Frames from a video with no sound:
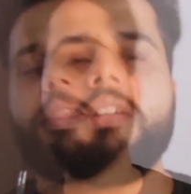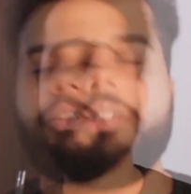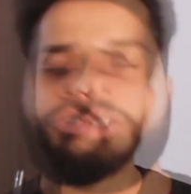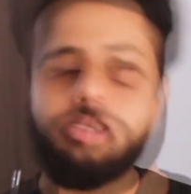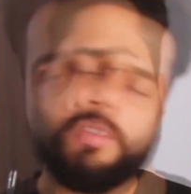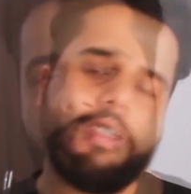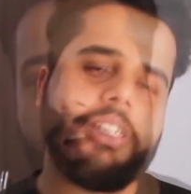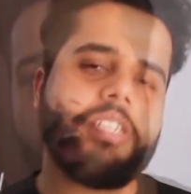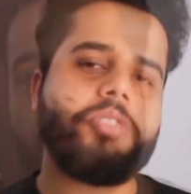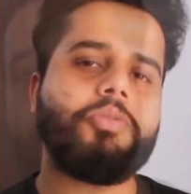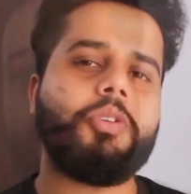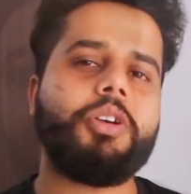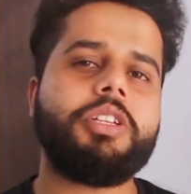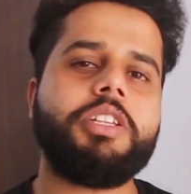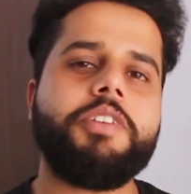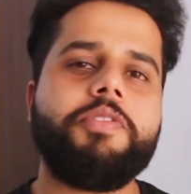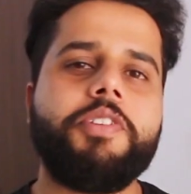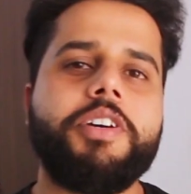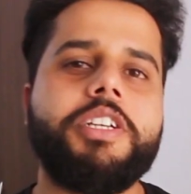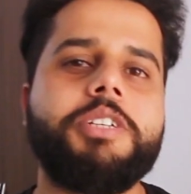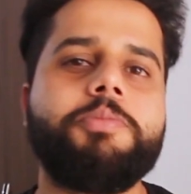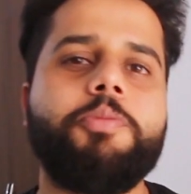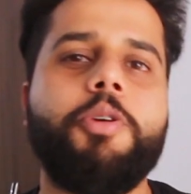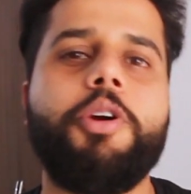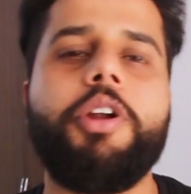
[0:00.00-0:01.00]
सो दिस वॉज द
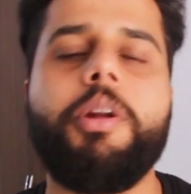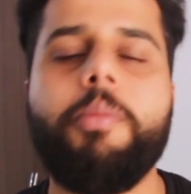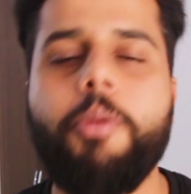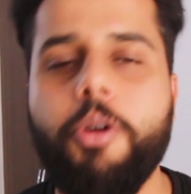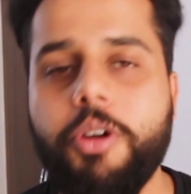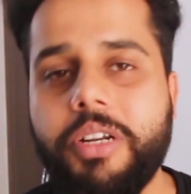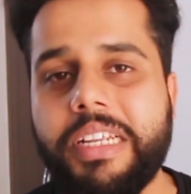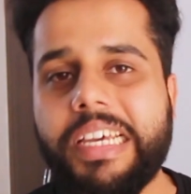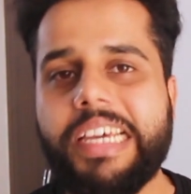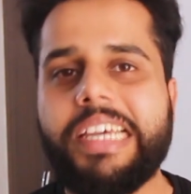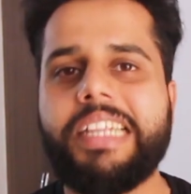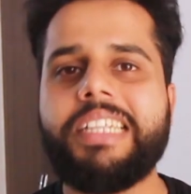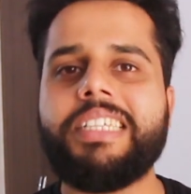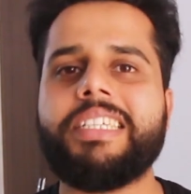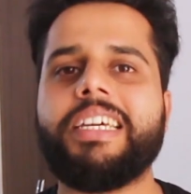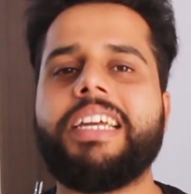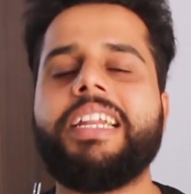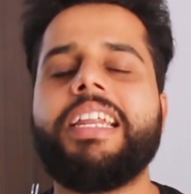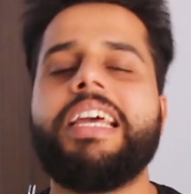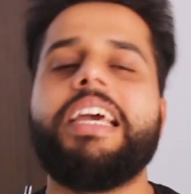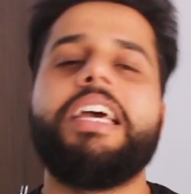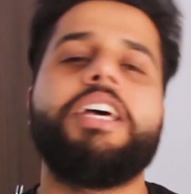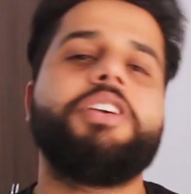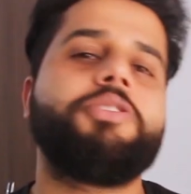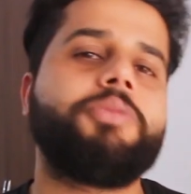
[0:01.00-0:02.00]
फर्स्ट पॉइंट अबाउट द इंजन